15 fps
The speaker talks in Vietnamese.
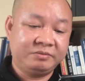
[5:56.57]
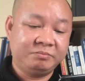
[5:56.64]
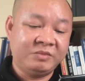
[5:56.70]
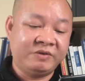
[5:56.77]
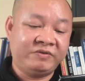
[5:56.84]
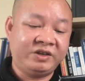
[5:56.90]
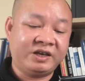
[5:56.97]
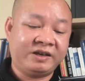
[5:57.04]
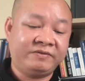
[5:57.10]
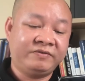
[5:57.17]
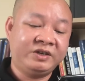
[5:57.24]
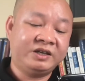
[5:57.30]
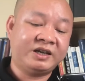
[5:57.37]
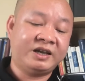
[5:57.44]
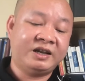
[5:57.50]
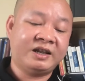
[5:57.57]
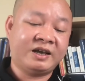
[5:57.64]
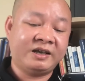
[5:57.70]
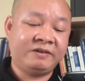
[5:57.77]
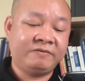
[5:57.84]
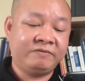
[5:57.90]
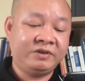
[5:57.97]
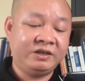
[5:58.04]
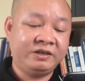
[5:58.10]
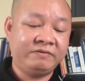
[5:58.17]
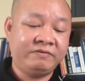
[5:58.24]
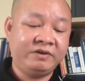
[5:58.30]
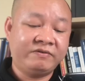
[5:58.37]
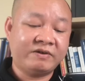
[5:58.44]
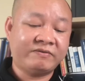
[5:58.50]
bởi vì hành vi này là hành vi
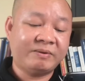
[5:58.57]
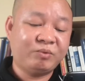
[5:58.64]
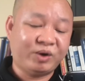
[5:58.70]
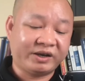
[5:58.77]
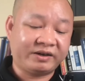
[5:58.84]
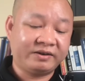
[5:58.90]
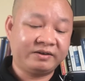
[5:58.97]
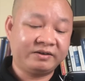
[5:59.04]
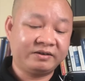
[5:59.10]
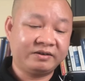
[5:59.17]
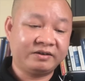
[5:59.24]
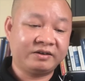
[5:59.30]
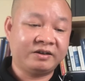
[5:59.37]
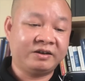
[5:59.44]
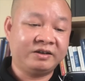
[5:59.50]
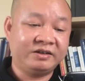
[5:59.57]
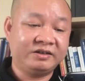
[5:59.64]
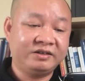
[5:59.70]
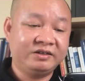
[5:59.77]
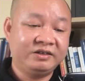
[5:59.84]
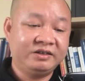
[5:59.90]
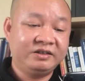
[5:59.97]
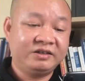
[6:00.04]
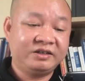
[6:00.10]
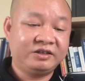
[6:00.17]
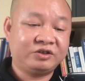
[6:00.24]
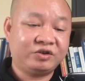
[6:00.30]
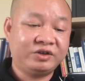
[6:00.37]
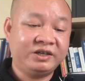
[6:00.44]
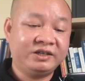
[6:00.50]
vi phạm pháp luật đó thế
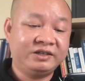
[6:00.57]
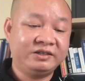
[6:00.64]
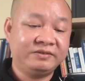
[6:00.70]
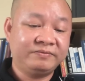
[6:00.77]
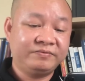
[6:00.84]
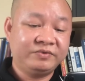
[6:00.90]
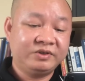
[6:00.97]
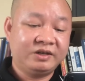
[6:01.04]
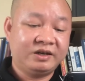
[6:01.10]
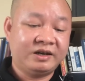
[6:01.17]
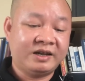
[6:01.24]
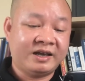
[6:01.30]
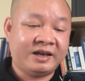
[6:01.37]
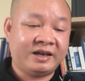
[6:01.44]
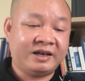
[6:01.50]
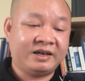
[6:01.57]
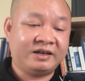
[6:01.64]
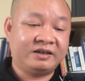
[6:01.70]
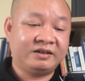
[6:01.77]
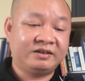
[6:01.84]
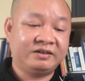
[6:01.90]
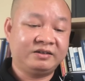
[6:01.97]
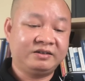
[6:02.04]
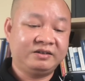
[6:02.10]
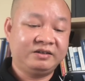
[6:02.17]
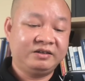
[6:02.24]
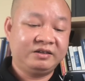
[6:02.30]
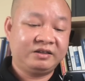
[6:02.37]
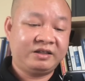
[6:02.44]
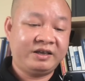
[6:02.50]
cho nên ấy là
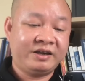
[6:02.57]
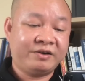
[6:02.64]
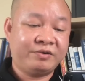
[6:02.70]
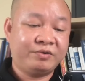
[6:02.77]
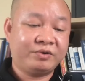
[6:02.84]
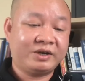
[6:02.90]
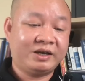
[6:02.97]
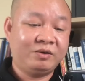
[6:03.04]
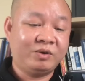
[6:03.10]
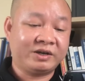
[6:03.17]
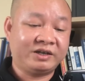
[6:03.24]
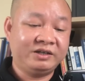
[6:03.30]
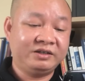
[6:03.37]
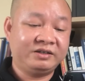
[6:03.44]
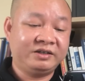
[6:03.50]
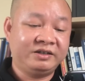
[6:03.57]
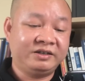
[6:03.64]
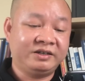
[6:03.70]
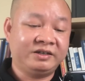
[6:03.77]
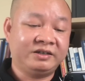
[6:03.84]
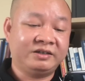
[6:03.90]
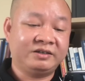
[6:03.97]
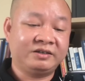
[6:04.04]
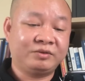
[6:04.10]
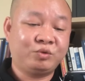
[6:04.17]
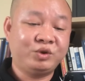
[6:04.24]
theo cái luật ấy, thì quy